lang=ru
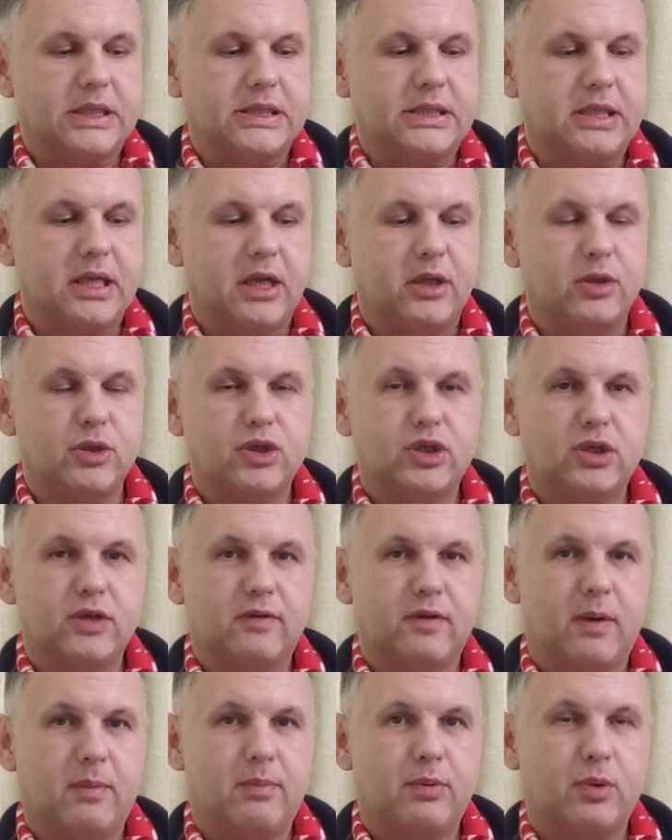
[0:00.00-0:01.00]

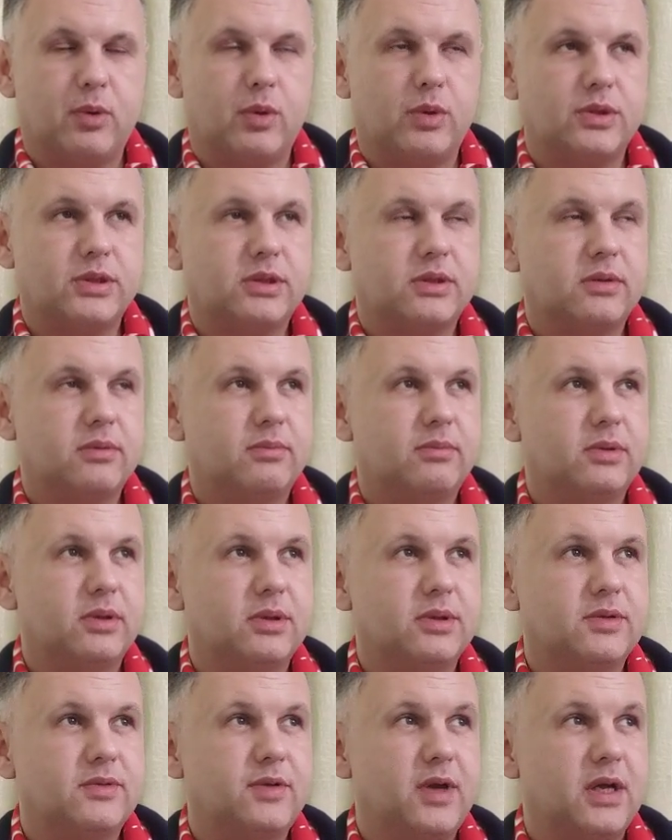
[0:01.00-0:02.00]
Следующий вопрос
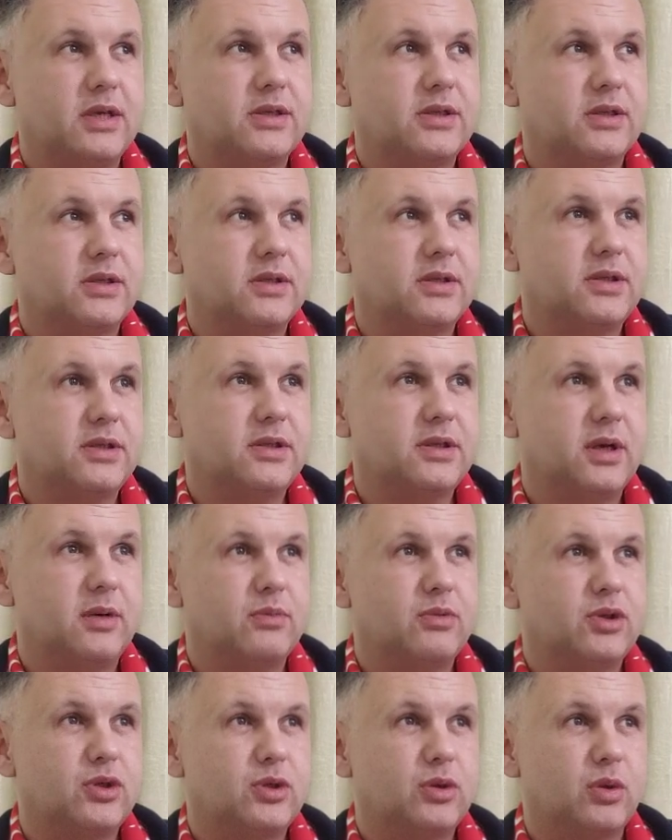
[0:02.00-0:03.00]
был связан с
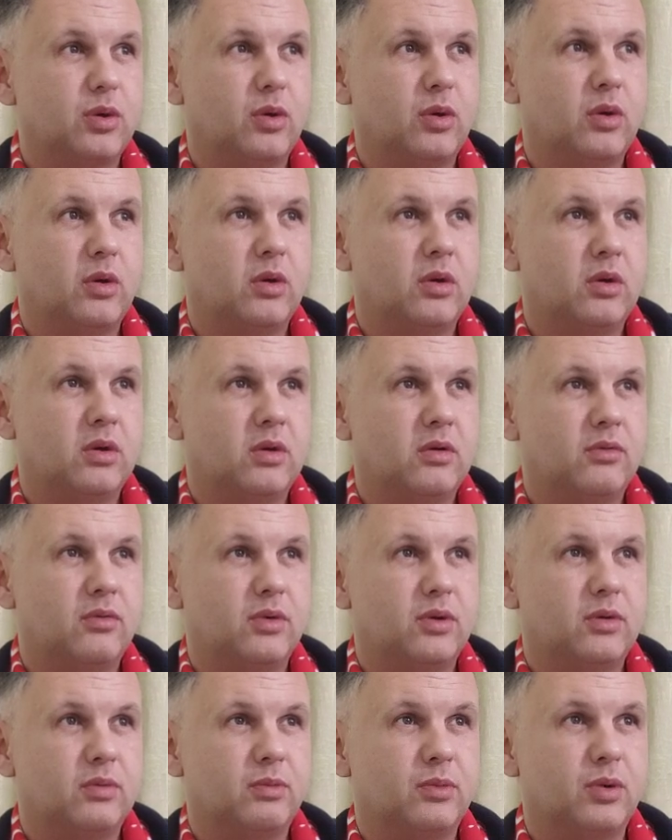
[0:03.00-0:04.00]
тем, что
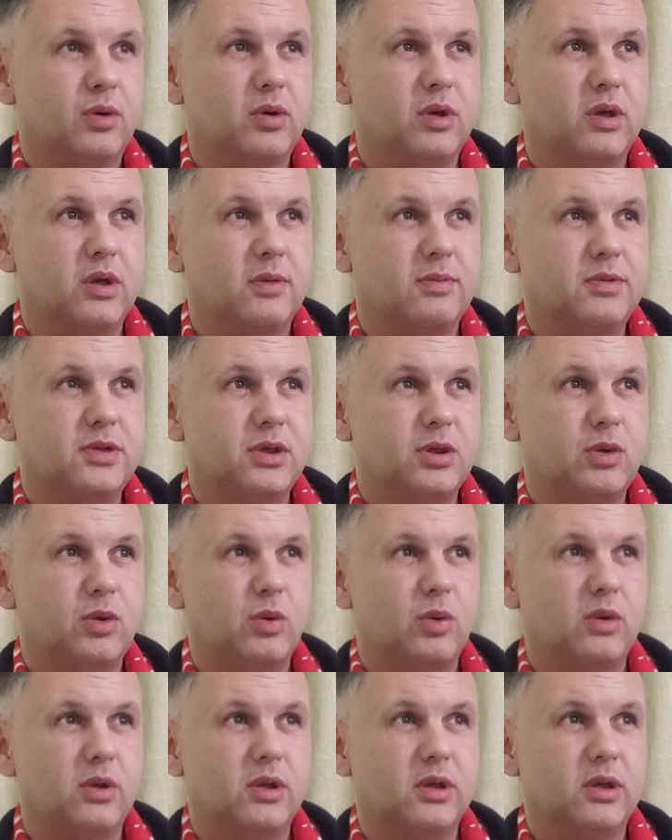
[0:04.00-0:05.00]
вот многие
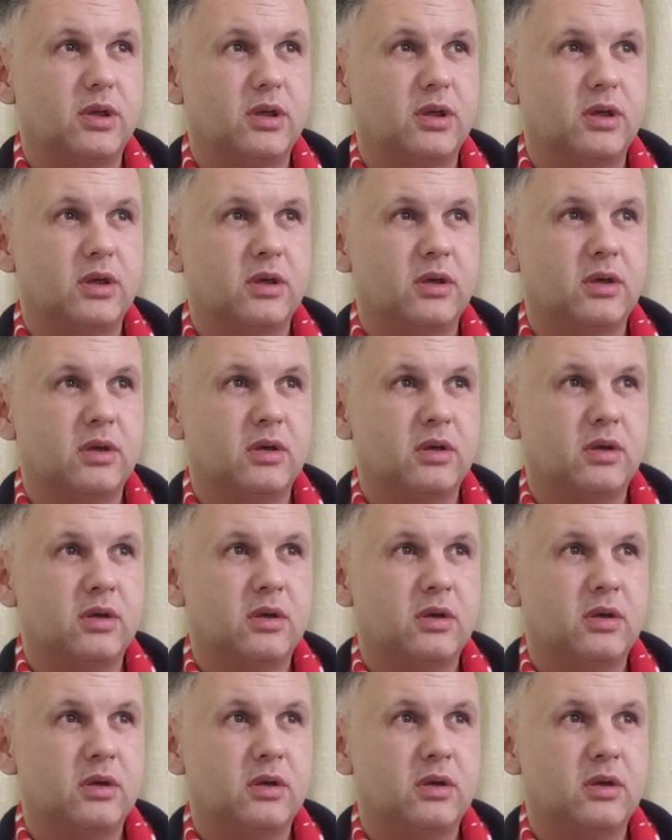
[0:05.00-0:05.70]
психологи